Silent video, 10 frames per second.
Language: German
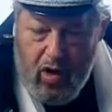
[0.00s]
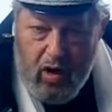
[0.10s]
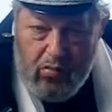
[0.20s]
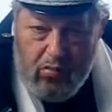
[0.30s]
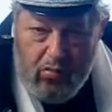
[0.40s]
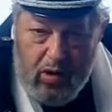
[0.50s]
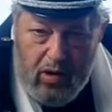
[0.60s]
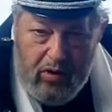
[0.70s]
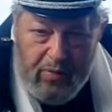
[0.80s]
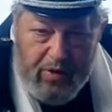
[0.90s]
Ja,
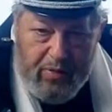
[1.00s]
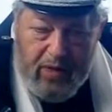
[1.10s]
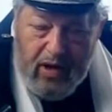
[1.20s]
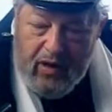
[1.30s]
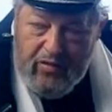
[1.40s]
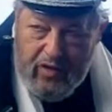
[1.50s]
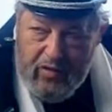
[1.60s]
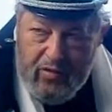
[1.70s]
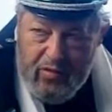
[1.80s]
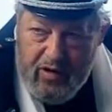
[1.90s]
es blieb mir ja gar nichts
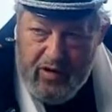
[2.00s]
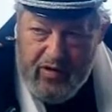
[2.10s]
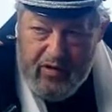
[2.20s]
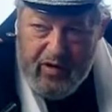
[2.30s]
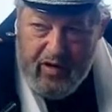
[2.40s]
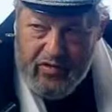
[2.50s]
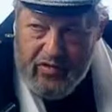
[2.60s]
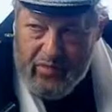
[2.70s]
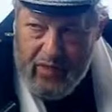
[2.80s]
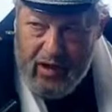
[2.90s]
anderes übrig, als was
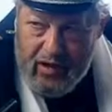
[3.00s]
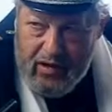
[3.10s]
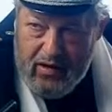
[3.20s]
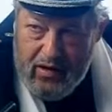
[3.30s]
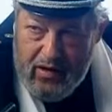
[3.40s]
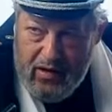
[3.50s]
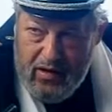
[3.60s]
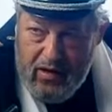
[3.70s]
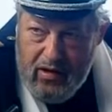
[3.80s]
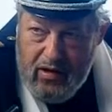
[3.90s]
daraus zu machen.
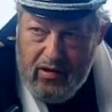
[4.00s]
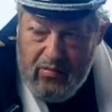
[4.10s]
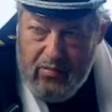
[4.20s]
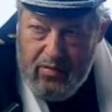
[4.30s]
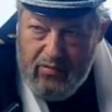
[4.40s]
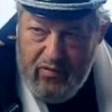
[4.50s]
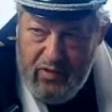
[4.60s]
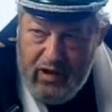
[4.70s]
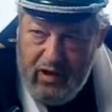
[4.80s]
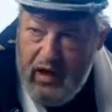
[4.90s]
In dem Moment, wo
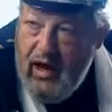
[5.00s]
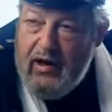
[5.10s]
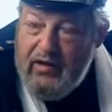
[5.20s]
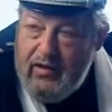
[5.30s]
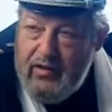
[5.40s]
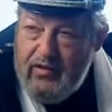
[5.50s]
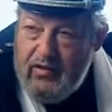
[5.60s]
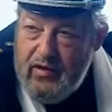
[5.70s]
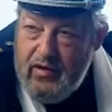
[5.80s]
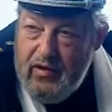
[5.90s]
man enteignet
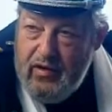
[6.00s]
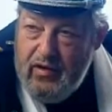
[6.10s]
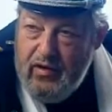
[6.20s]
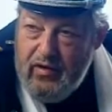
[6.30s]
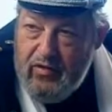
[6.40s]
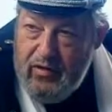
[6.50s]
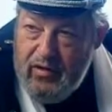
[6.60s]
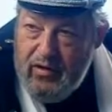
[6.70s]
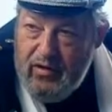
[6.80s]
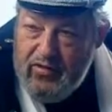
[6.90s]
ist, ist
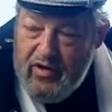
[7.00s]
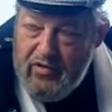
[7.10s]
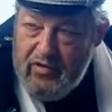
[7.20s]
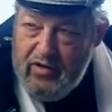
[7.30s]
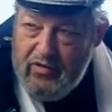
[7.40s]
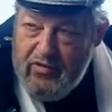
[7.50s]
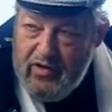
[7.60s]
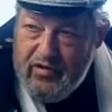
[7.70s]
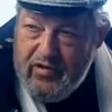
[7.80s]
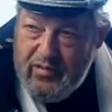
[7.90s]
man auf das
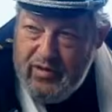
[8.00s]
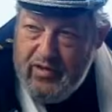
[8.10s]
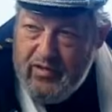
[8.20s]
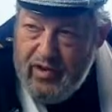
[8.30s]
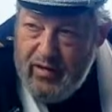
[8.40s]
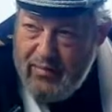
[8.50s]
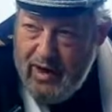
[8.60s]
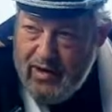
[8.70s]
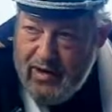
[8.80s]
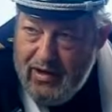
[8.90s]
reduziert, was man ist, ein
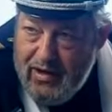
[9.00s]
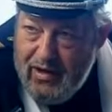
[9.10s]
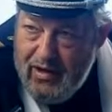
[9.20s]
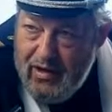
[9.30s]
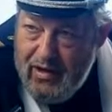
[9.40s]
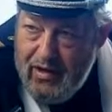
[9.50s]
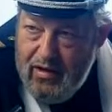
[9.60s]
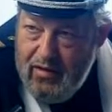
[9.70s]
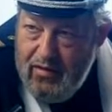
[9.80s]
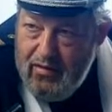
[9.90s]
Mann.
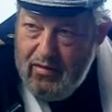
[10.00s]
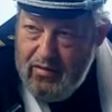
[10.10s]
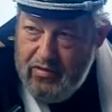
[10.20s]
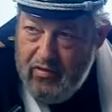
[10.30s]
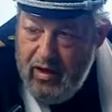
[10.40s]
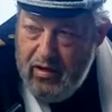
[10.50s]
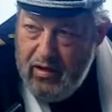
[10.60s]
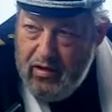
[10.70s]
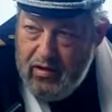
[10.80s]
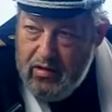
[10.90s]
Und
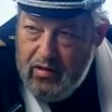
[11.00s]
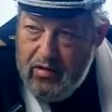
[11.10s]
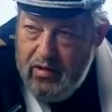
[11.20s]
zwar